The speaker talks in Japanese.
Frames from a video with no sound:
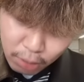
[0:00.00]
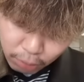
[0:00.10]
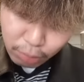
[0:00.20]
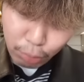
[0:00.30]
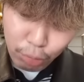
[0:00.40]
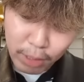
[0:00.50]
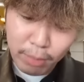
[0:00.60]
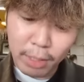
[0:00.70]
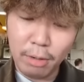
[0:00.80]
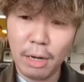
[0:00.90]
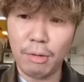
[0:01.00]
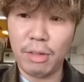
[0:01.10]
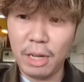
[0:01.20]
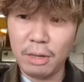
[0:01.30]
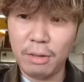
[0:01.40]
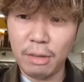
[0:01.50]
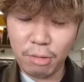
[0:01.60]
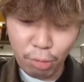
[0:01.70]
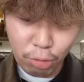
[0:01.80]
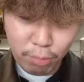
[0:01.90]
とその馬に負ける可能性がある。
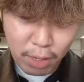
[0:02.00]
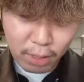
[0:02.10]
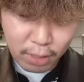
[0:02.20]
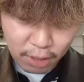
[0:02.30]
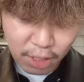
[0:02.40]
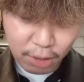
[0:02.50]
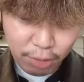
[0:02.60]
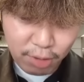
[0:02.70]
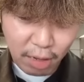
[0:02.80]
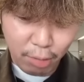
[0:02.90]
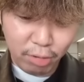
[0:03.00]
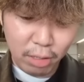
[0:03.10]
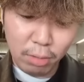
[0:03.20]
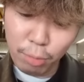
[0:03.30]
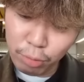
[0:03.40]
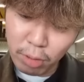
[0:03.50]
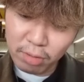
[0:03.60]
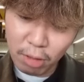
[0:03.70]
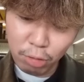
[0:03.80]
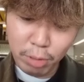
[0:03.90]
で、その馬がじゃあ唯一可能性あるのは僕
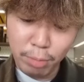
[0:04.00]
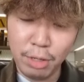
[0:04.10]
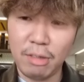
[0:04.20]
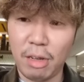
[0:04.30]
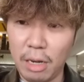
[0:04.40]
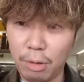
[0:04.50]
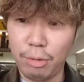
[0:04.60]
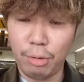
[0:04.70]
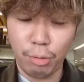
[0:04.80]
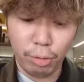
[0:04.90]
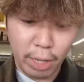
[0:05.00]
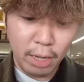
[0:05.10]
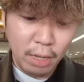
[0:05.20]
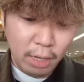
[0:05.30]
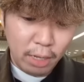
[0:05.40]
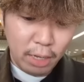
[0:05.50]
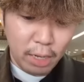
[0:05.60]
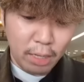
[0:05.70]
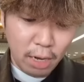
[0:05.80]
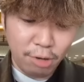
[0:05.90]
はセントメモリーズかなということで、
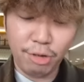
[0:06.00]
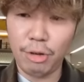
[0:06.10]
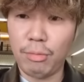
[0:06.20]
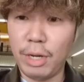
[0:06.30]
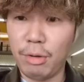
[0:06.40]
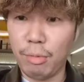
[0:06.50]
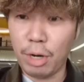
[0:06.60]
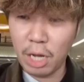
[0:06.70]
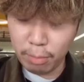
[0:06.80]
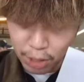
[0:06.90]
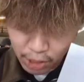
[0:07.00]
えー、74のワイドも買い